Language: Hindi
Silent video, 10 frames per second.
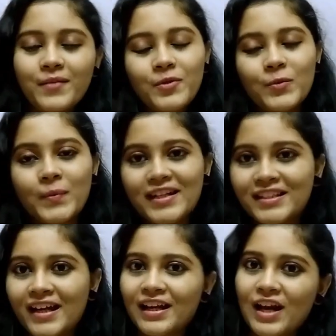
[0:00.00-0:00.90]
वेलकम टू माय
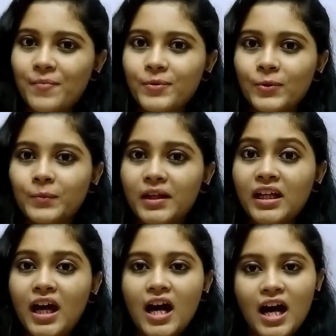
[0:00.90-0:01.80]
चैनल एम
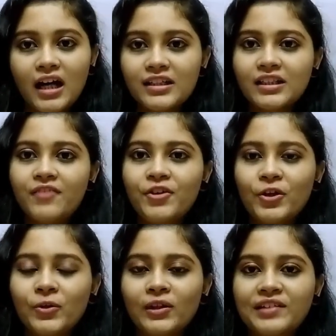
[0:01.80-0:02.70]
कोमल आज का
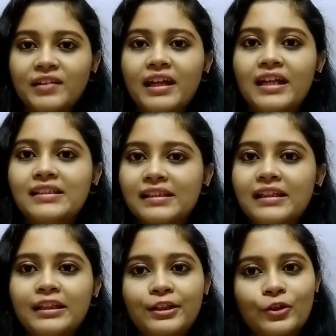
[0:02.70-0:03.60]
वीडियो होने वाला है
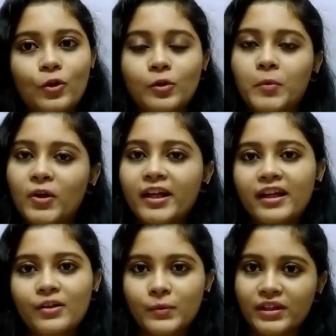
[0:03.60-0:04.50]
स्किन केयर और बॉडी
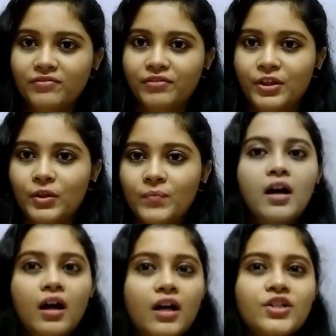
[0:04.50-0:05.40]
केयर रूटीन वीडियो
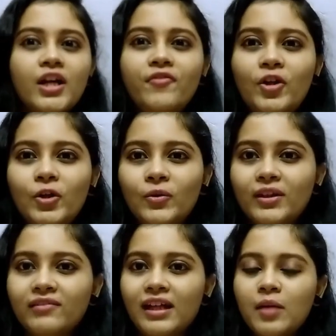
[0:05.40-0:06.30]
आज का वीडियो
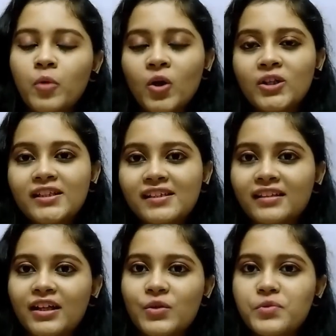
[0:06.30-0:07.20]
होने वाला है बहुत ही
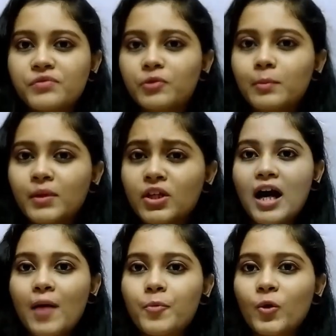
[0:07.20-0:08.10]
ज़्यादा यूजफुल
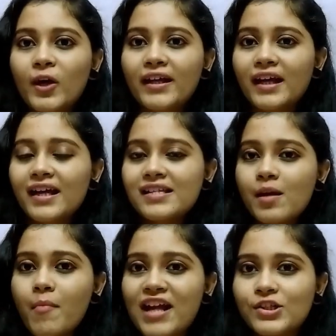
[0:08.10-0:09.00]
मैं आपको एक
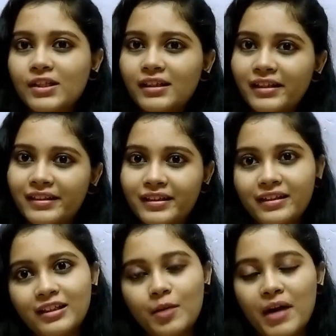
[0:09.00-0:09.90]
ऐसे मैजिकल
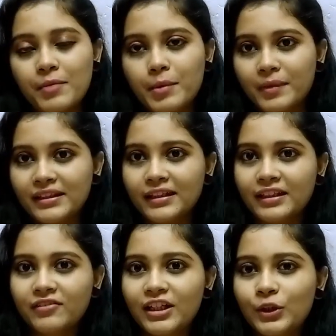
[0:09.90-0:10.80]
इंग्रेडिएंट के बारे में
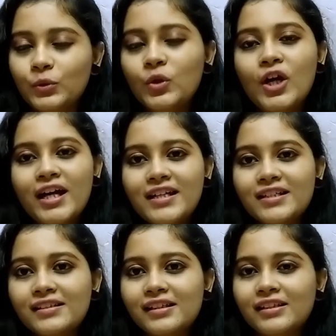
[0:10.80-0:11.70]
बताने वाली हूँ
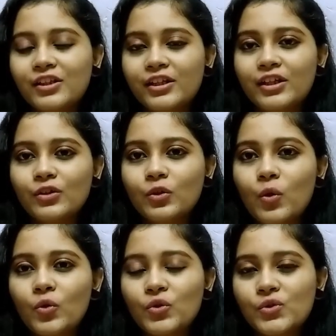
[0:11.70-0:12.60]
जिस
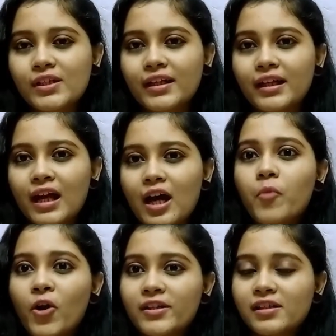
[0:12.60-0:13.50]
इंग्रेडिएंट को यूज करके
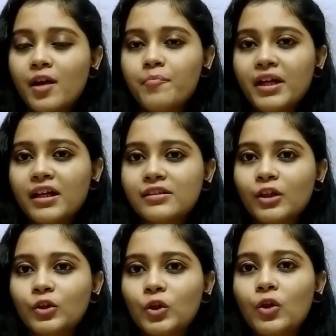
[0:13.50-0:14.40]
बॉडी स्क्रब भी कर
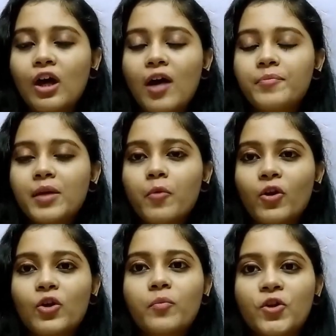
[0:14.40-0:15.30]
सकते हो और आपके
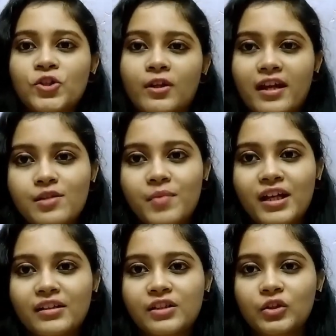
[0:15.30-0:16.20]
बॉडी को मॉइस्चराइज
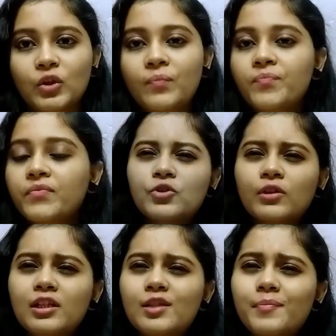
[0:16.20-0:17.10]
भी रख सकते हो
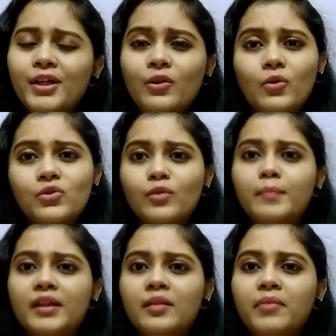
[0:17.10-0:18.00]
यूजली स्पेंड लॉट्स
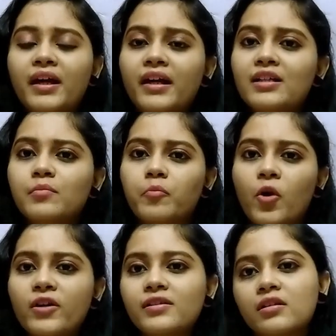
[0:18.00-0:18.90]
ऑफ मनी बिहाइंड
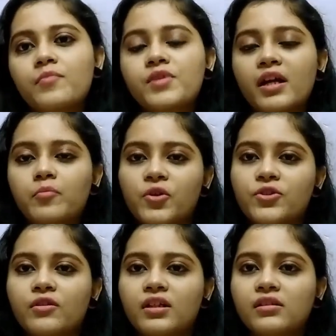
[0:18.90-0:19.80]
बॉडी स्क्रब्स एंड
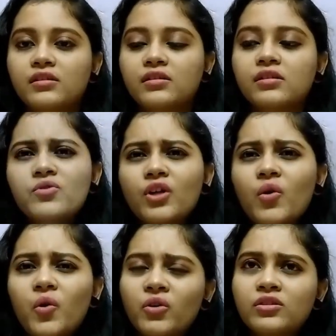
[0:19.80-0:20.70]
मॉइस्चराइजर्स
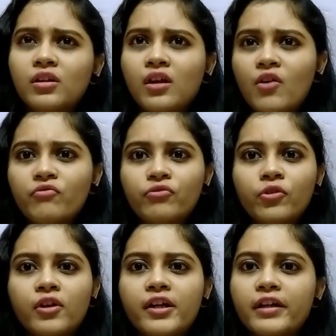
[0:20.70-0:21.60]
उनका कॉस्ट अराउंड
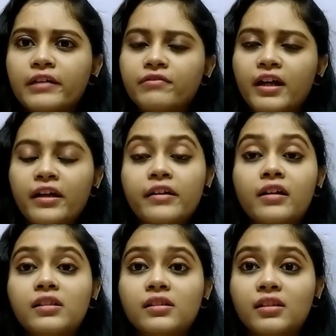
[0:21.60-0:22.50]
फोर हंड्रेड फाइव
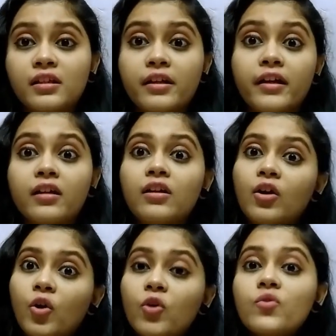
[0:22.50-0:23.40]
हंड्रेड सिक्स हंड्रेड
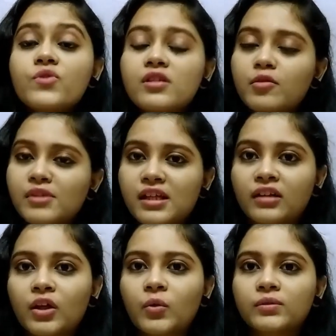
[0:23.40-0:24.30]
और उससे भी
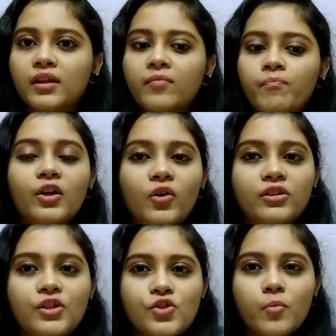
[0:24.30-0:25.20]
ज़्यादा होता है तो ये
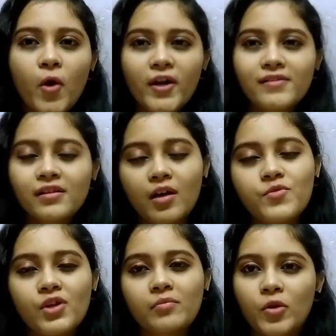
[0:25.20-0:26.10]
कॉस्टली जो बॉडी
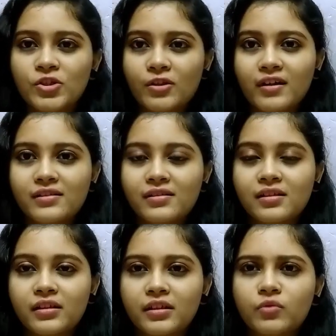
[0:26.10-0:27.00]
स्क्रब्स एंड
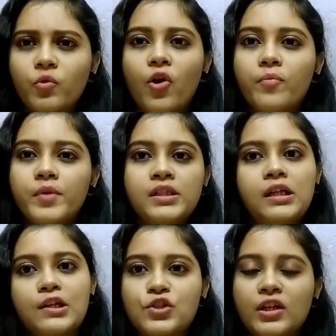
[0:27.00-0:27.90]
मॉइस्चराइजर्स रहते हैं वो
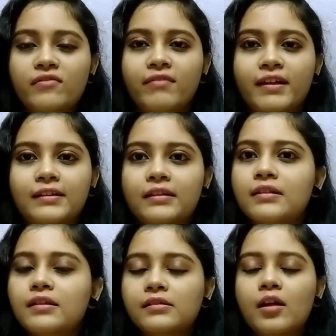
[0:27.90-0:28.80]
ऑब्वियसली अच्छा इफेक्ट
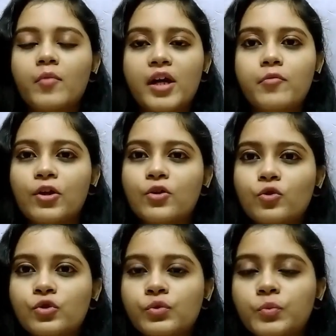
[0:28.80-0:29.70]
देते हैं जैसे हमारी बॉडी
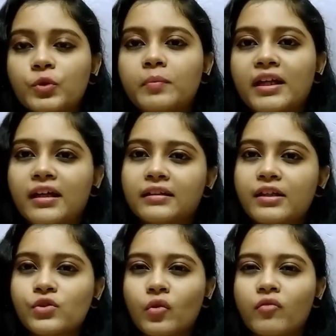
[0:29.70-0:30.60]
को स्मूथ
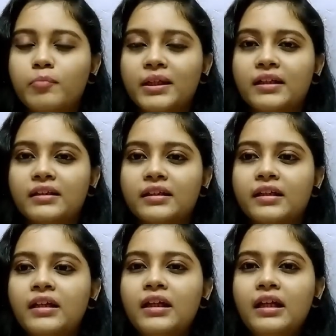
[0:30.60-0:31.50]
बनाते हैं सॉफ्ट बनाते हैं